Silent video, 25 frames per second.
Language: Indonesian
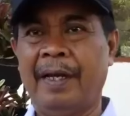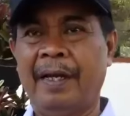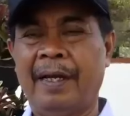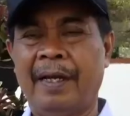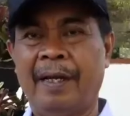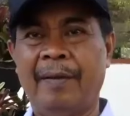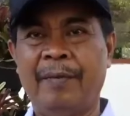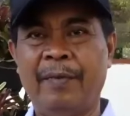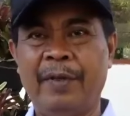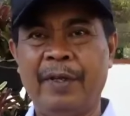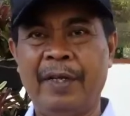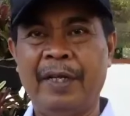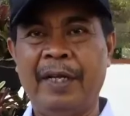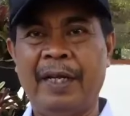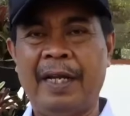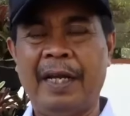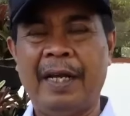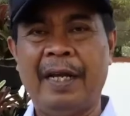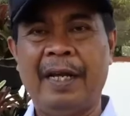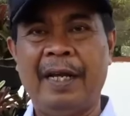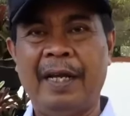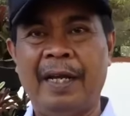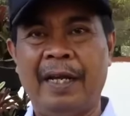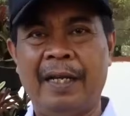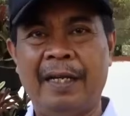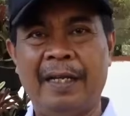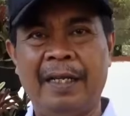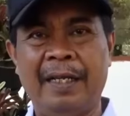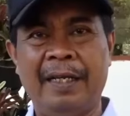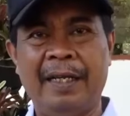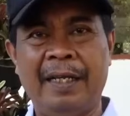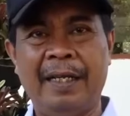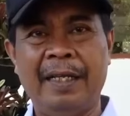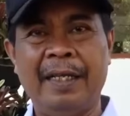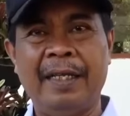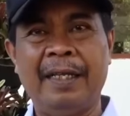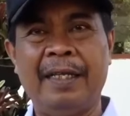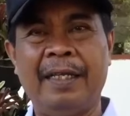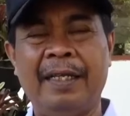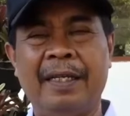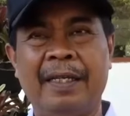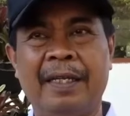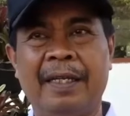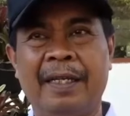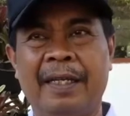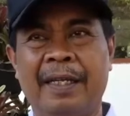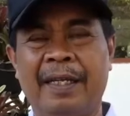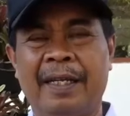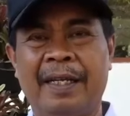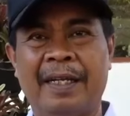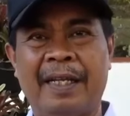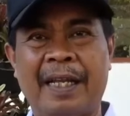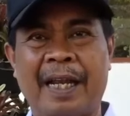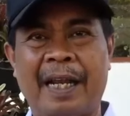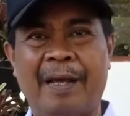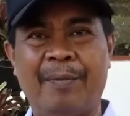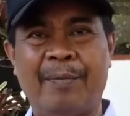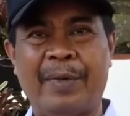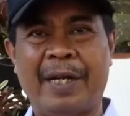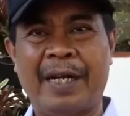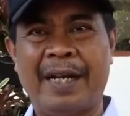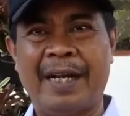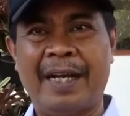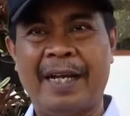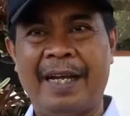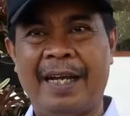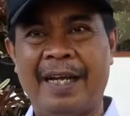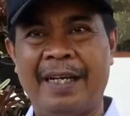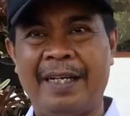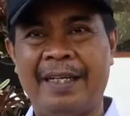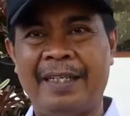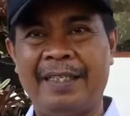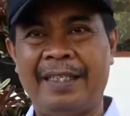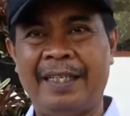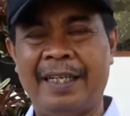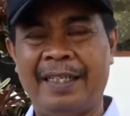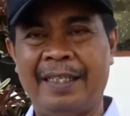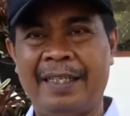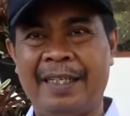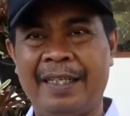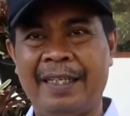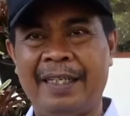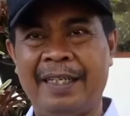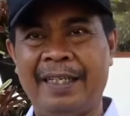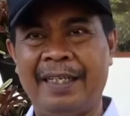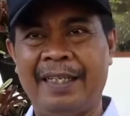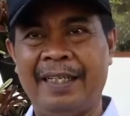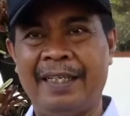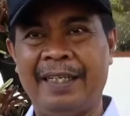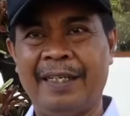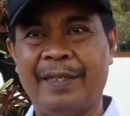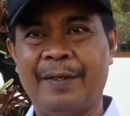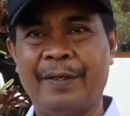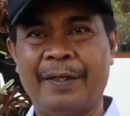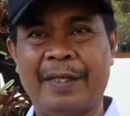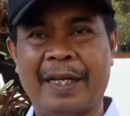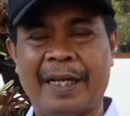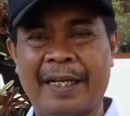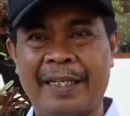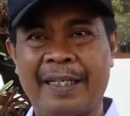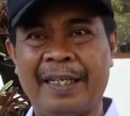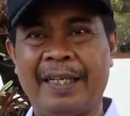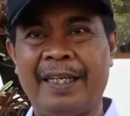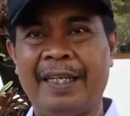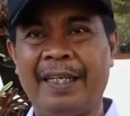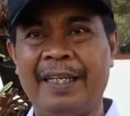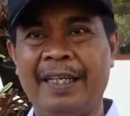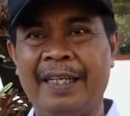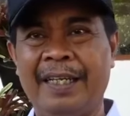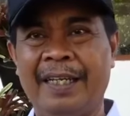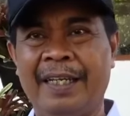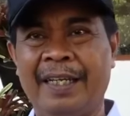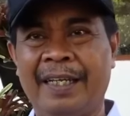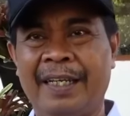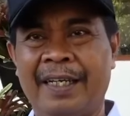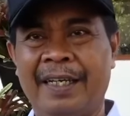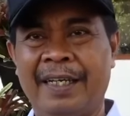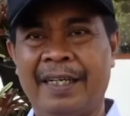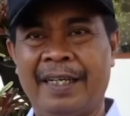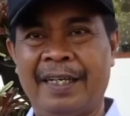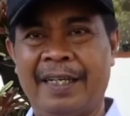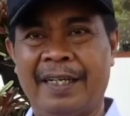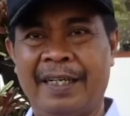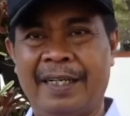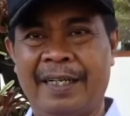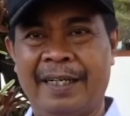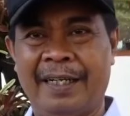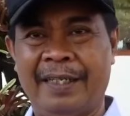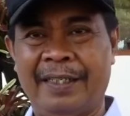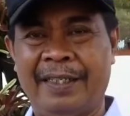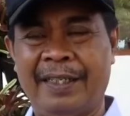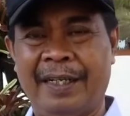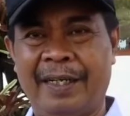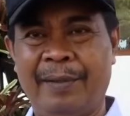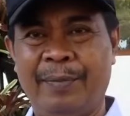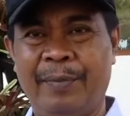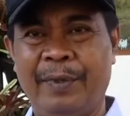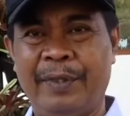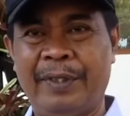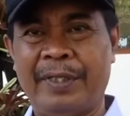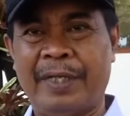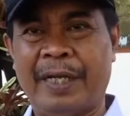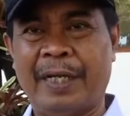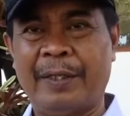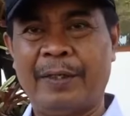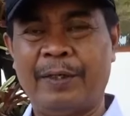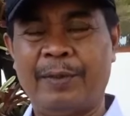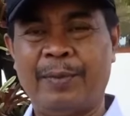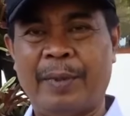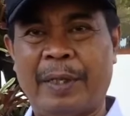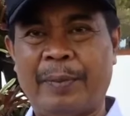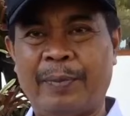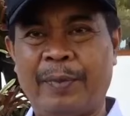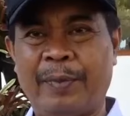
Alhamdulillah hari ini dalam rangka hari jadi Kota Kediri ke 1140